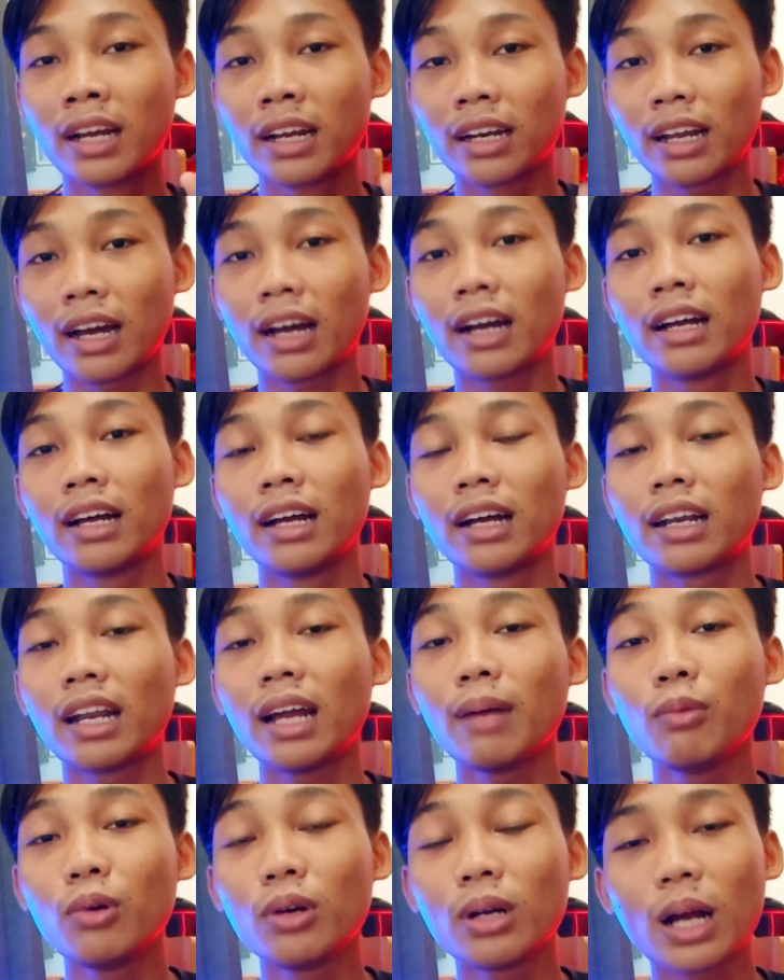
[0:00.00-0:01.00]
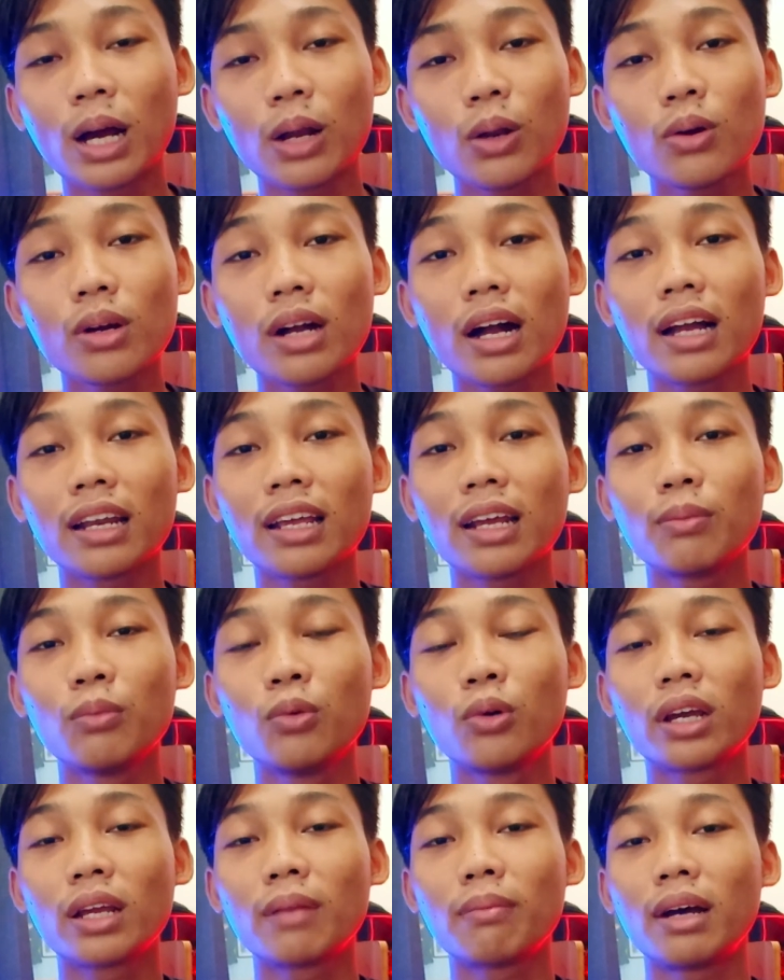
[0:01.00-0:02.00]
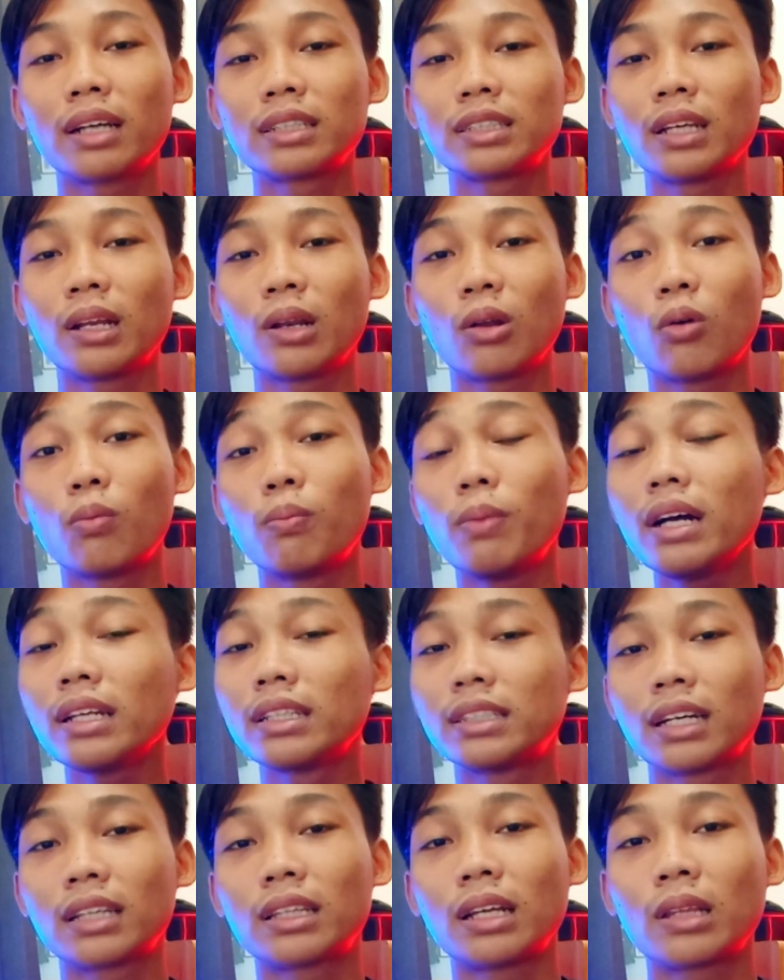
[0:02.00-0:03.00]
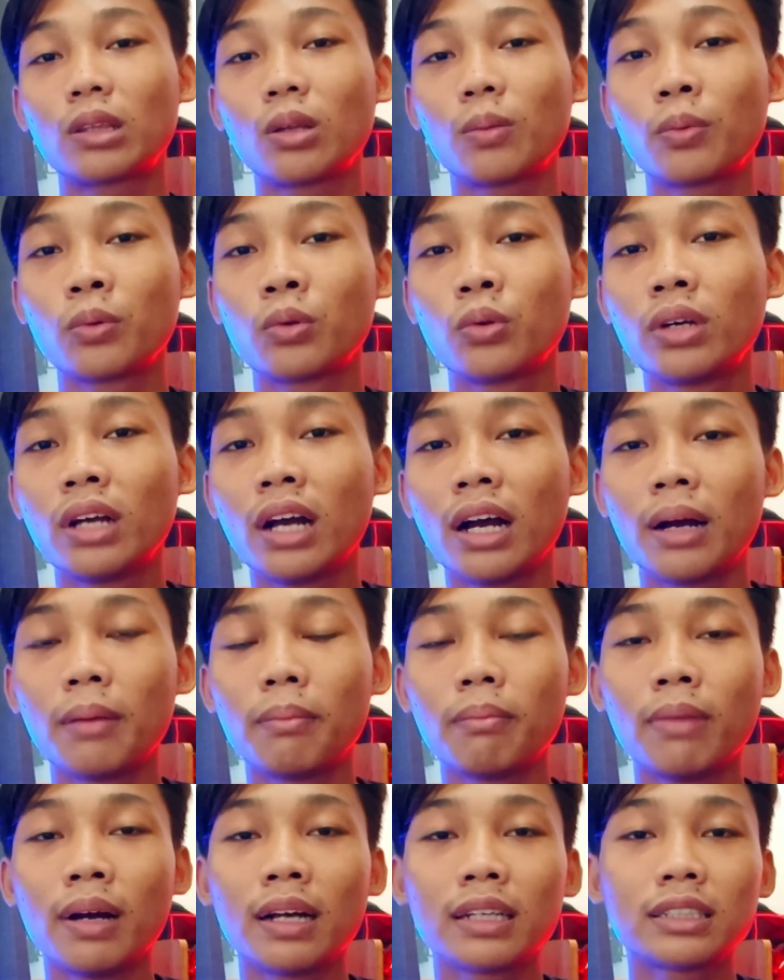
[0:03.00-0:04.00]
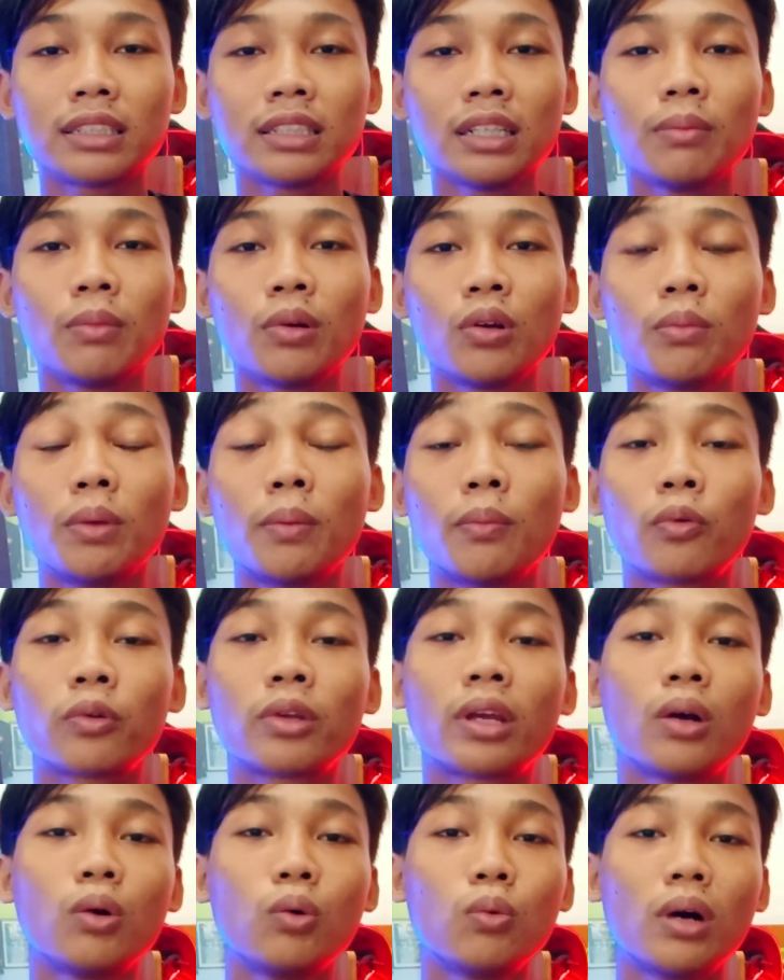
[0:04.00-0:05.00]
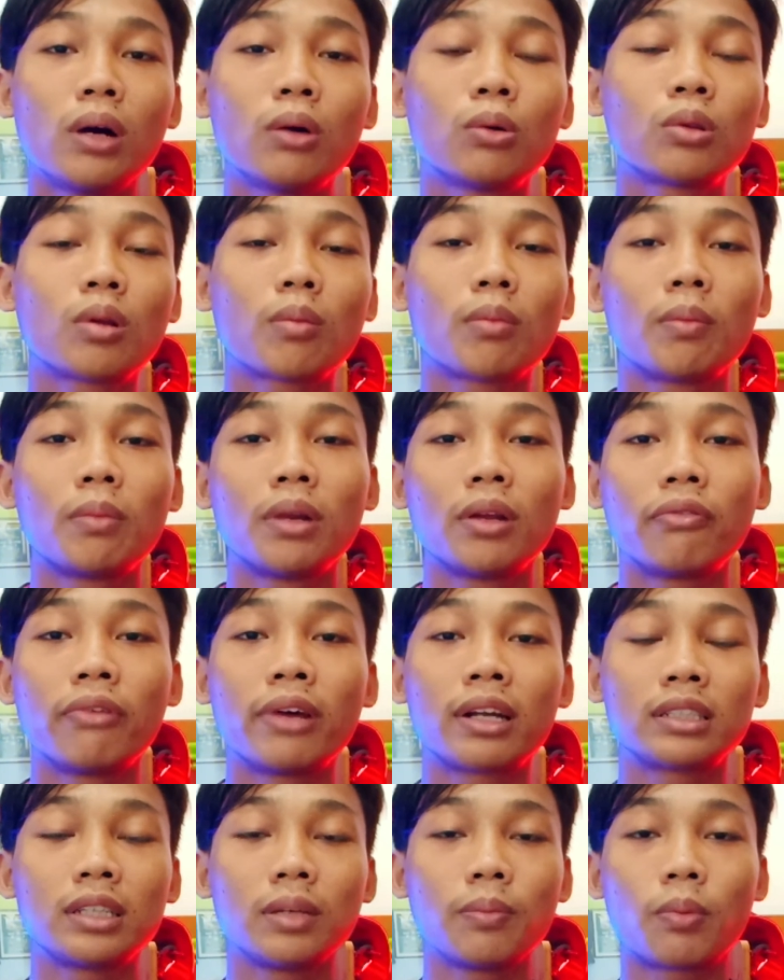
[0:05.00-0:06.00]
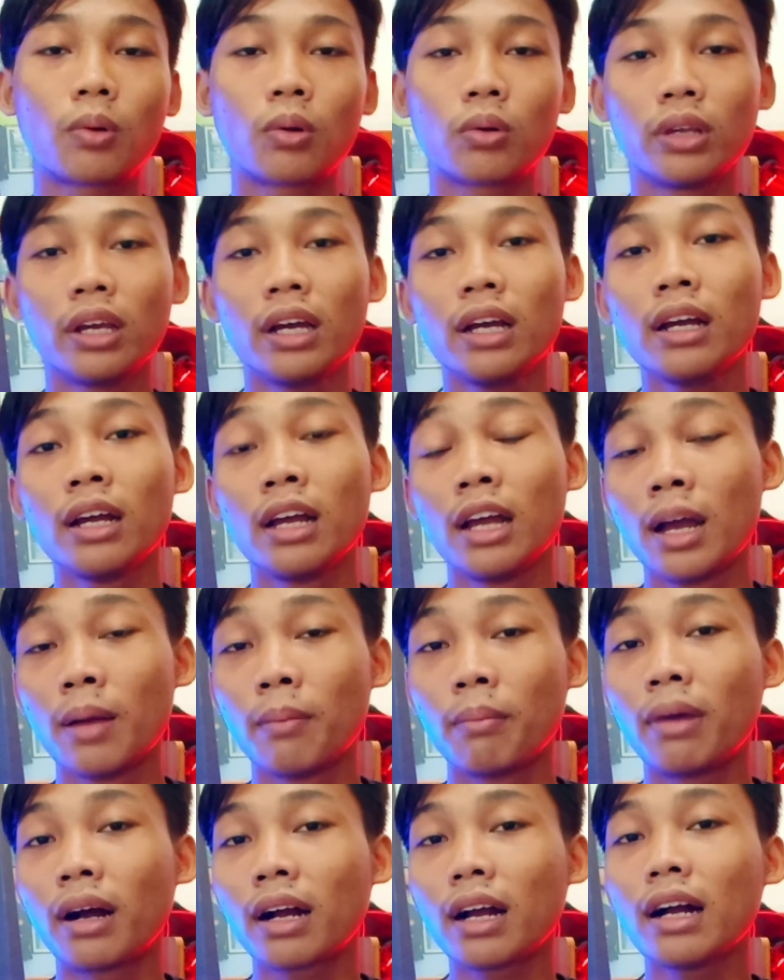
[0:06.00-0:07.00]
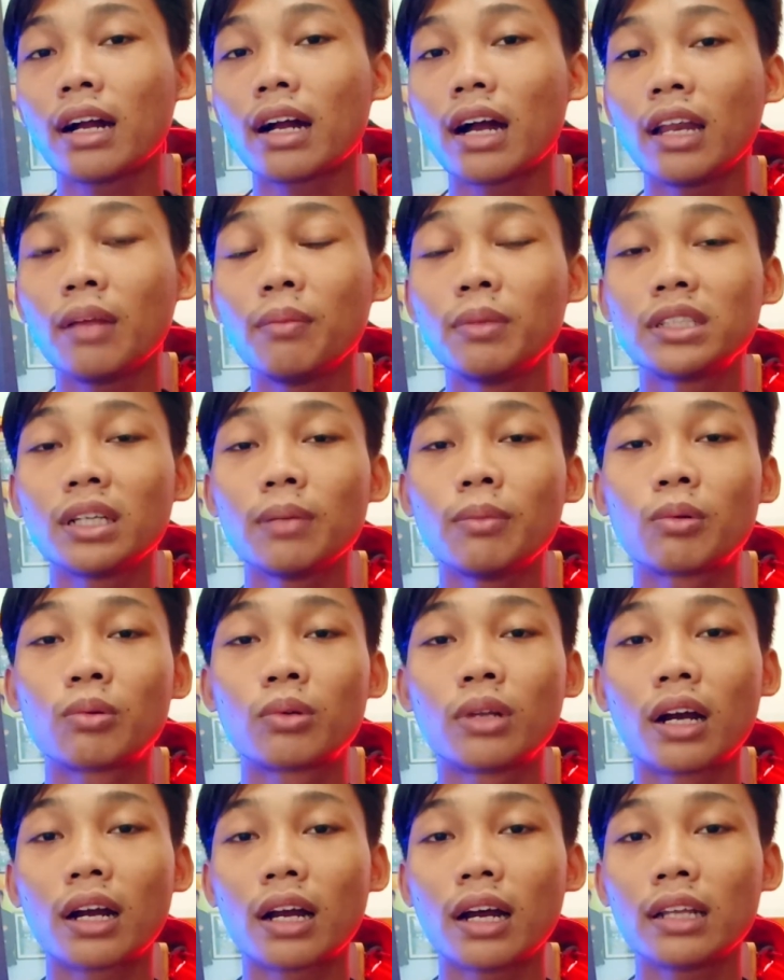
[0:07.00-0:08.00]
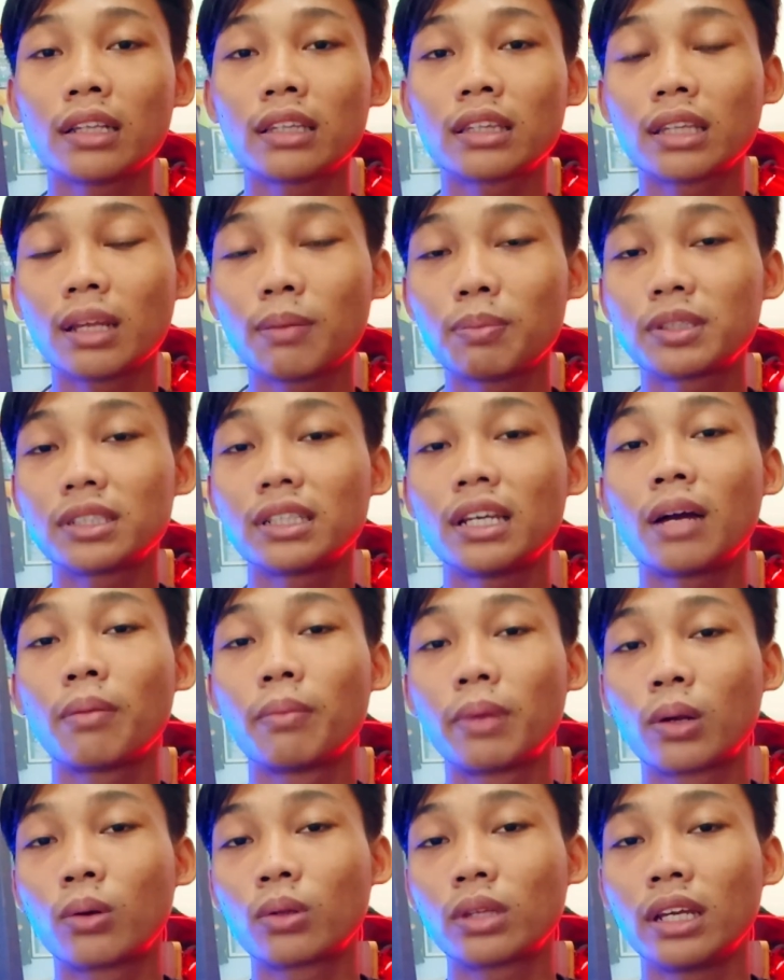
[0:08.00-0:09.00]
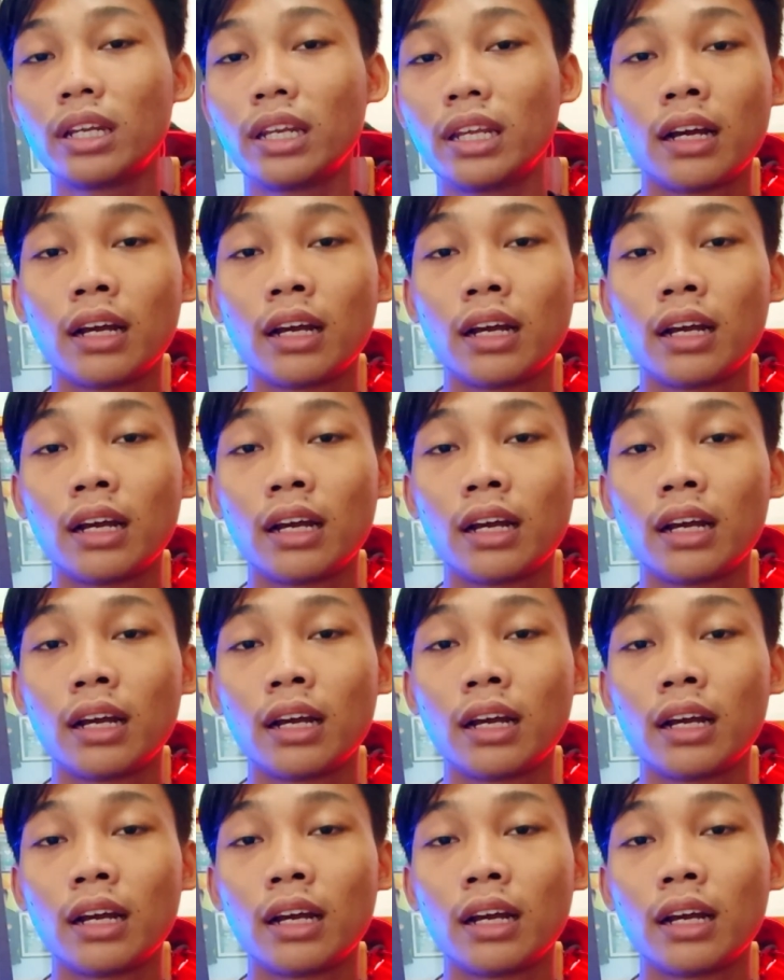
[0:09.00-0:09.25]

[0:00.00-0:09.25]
Nah, namun kalau kalian mungkin masih low budget ataupun juga masih belum mempunyai uang untuk membeli versi Pro-nya, maka kalian bisa menggunakan tips yang berikut ini.